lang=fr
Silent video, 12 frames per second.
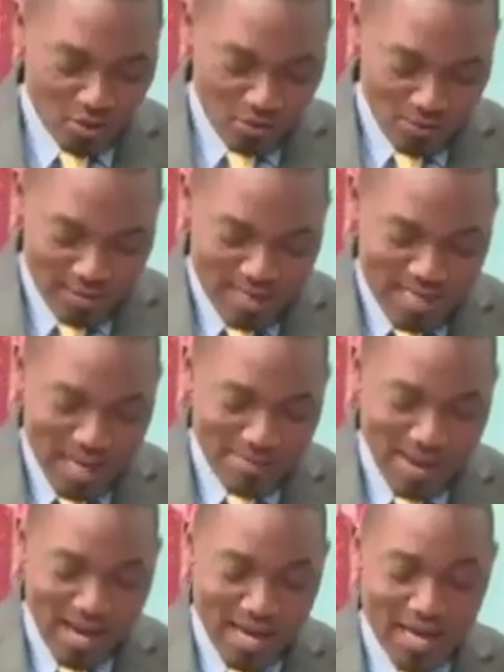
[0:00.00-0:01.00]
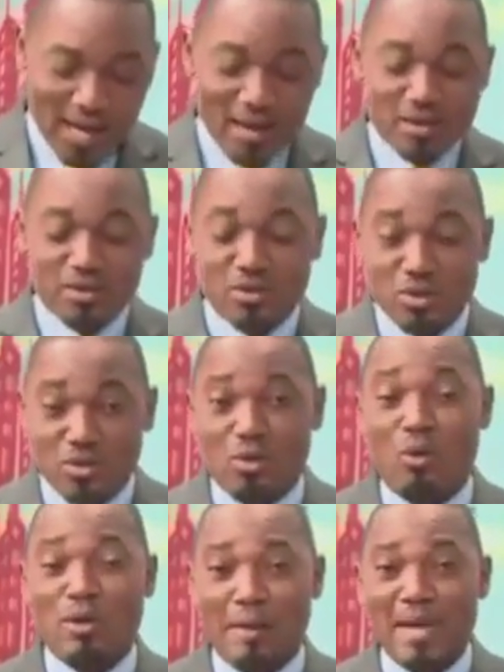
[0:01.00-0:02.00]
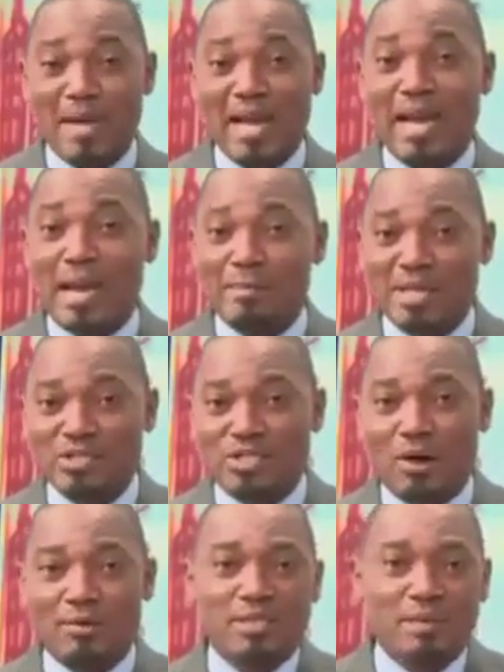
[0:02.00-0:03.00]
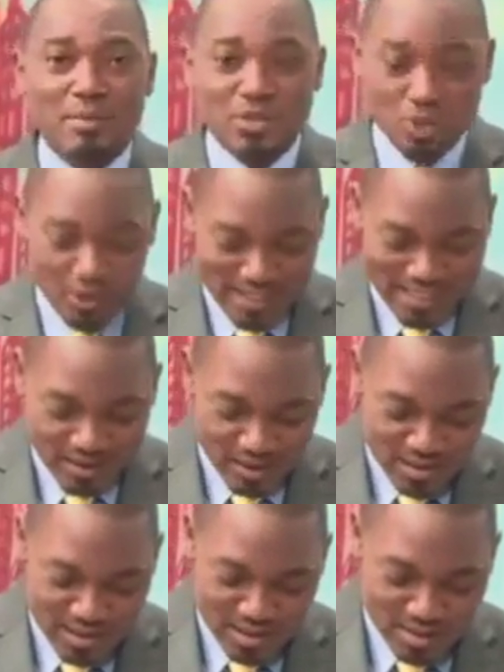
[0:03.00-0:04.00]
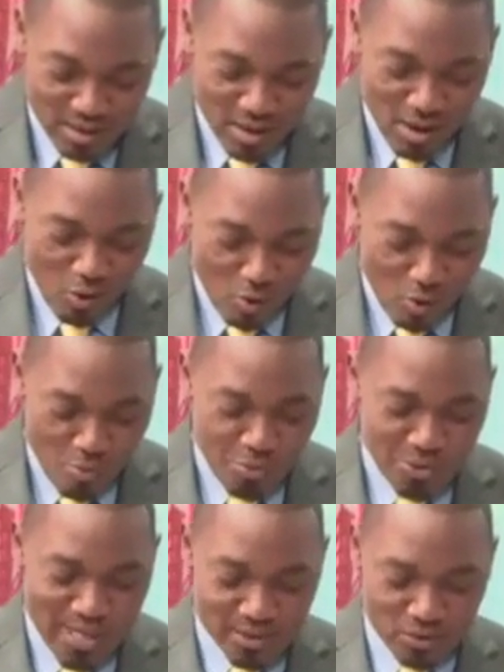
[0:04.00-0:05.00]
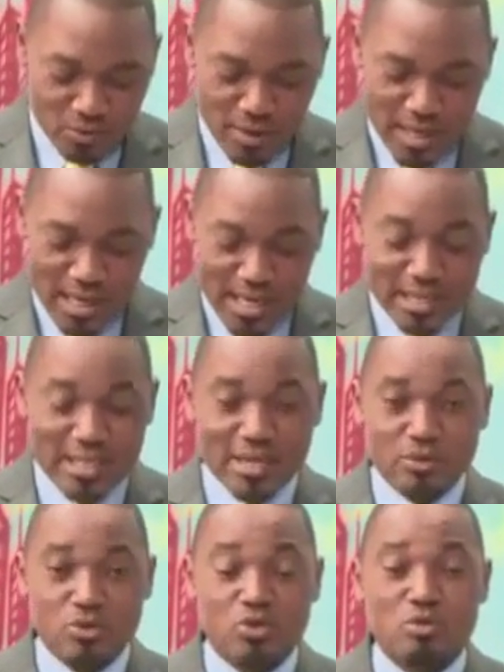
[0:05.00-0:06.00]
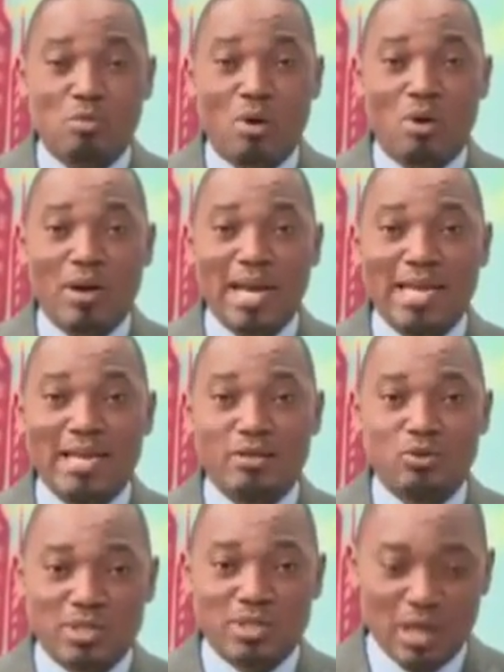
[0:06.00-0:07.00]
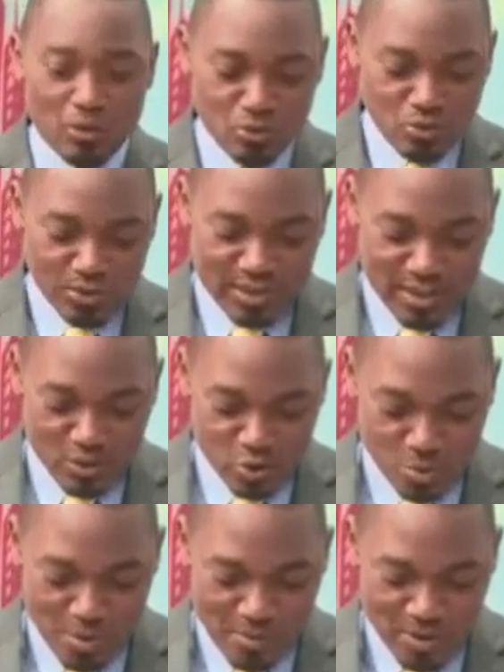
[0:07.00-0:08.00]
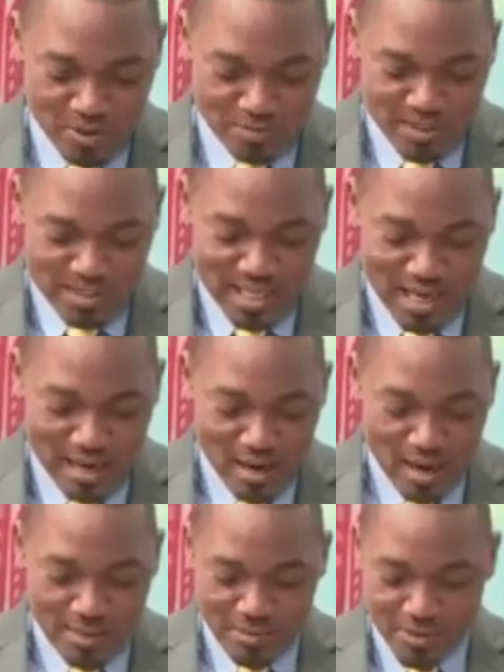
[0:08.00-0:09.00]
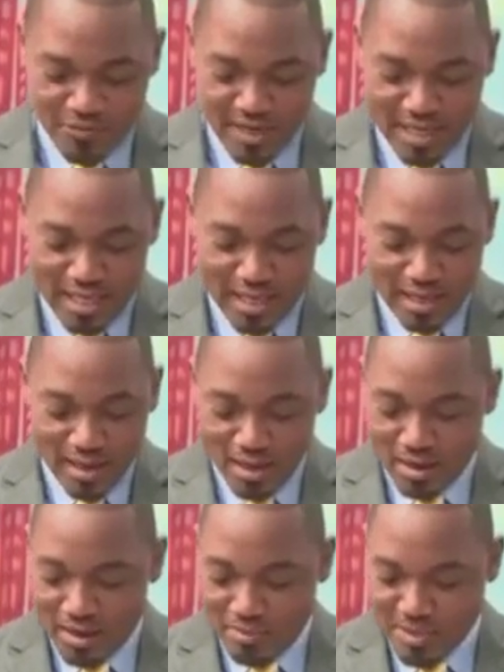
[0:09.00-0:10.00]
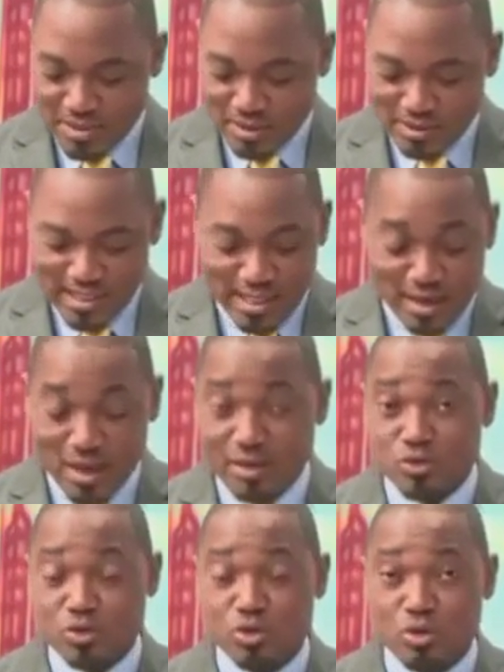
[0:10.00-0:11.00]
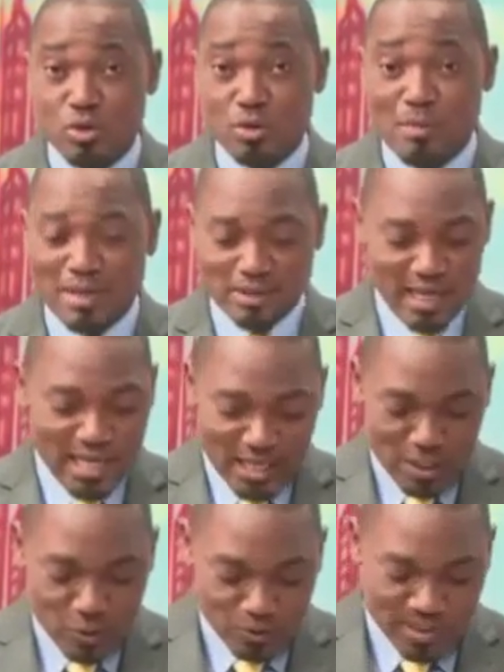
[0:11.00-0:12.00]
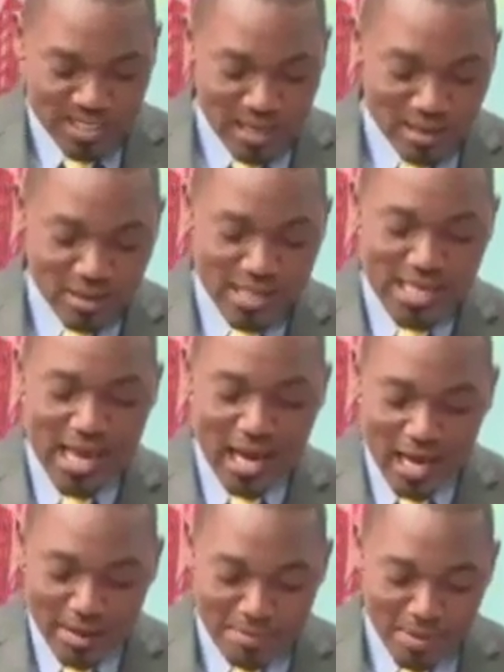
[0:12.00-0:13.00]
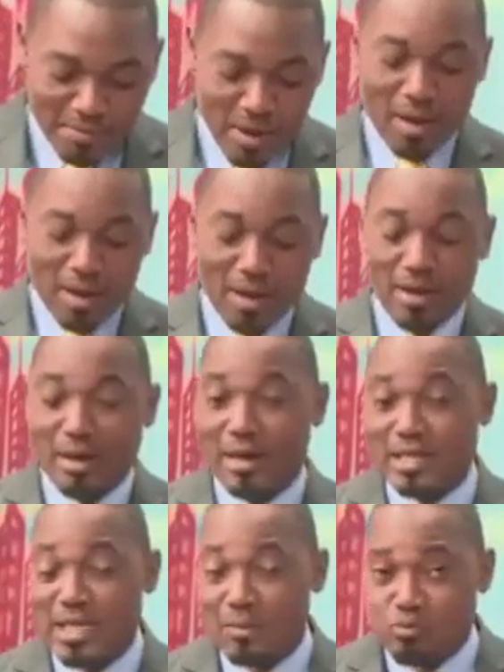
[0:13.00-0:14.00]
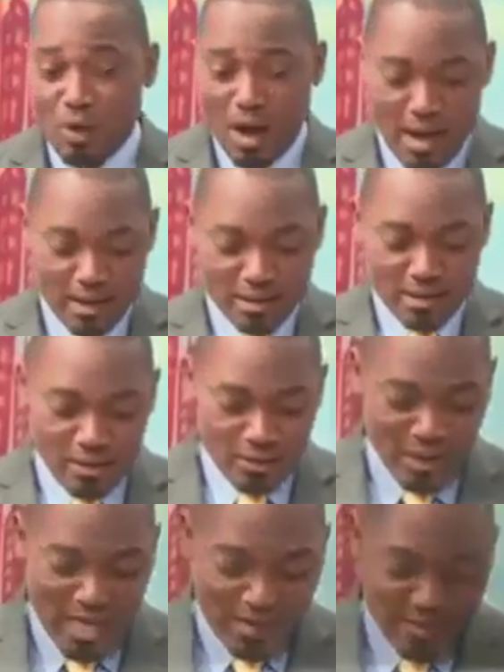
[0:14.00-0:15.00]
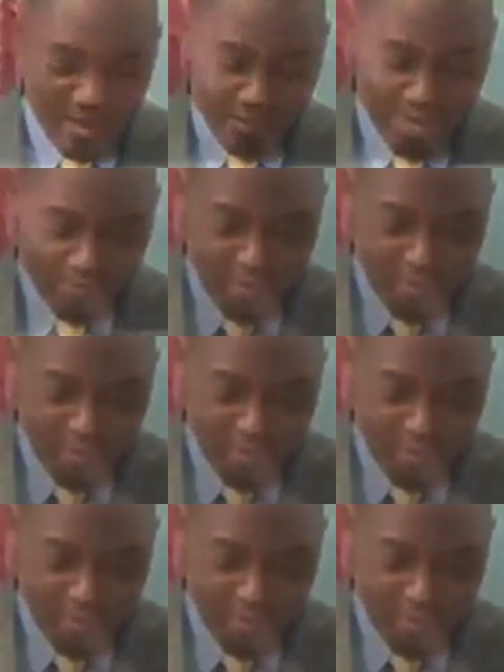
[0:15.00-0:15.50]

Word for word: dans les cabarets, ce qu'on appelle les menjangs, ces menjangs qui résistent aux mutations, indique justement l'anecdote dans le dossier supplément spécial préféré euh, présenté euh, ce euh, matin et qui nous signale qu'il y a quand même des points qui relèvent des